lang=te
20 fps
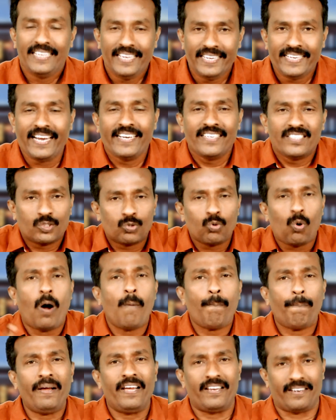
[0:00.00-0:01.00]
ఇక ఇట్స్
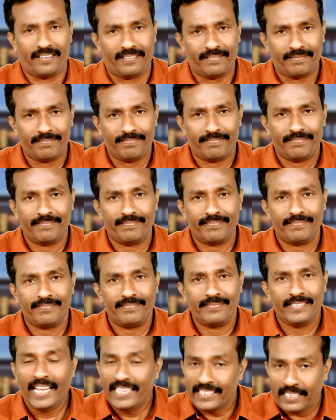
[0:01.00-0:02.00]
ఓపెన్
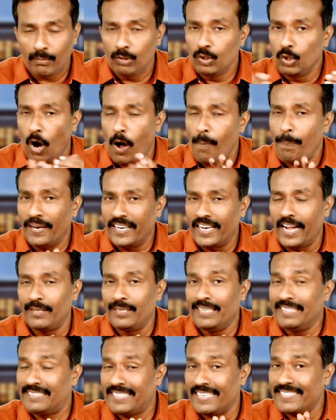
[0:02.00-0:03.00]
ఇంతకుముందు ఓపెన్
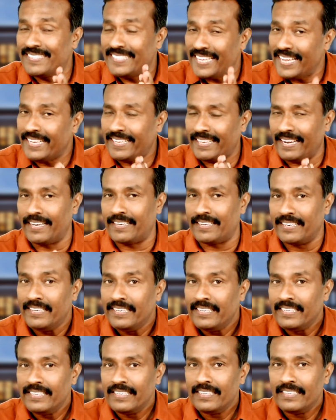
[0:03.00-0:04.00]
కాదు ఇట్స్ ఎ సీక్రెట్
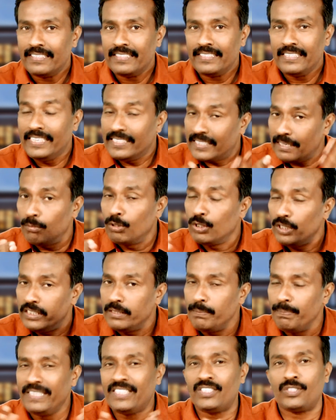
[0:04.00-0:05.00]
ఇంతకుముందు
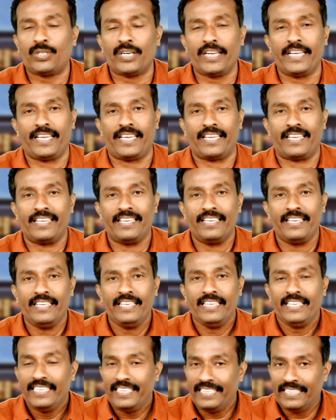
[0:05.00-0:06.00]
ఇది మిస్టరీ
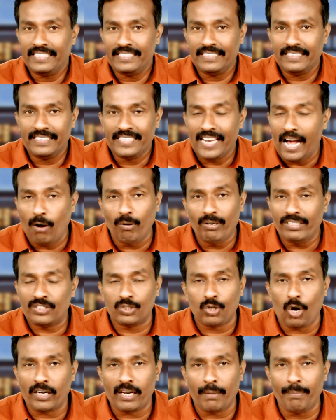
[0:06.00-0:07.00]
నౌ
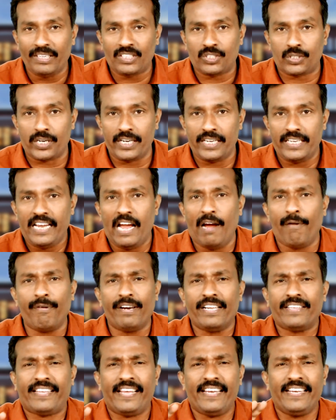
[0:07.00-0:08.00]
ఇట్స్ నాట్ ఎ మిస్టరీ
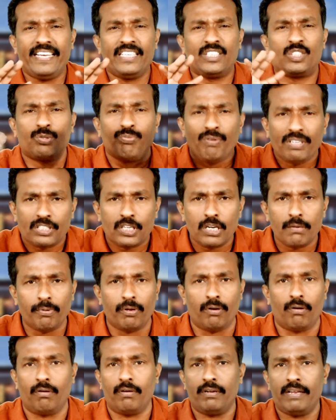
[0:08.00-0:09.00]
ఎవ్రీథింగ్ ఈజ్
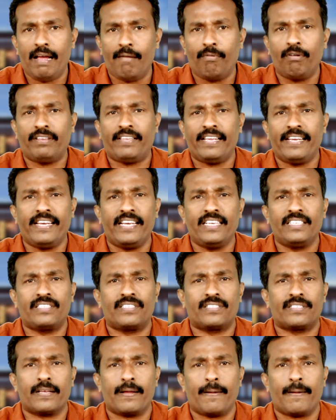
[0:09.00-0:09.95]
విజిబుల్ ఎవ్రీథింగ్ ఈజ్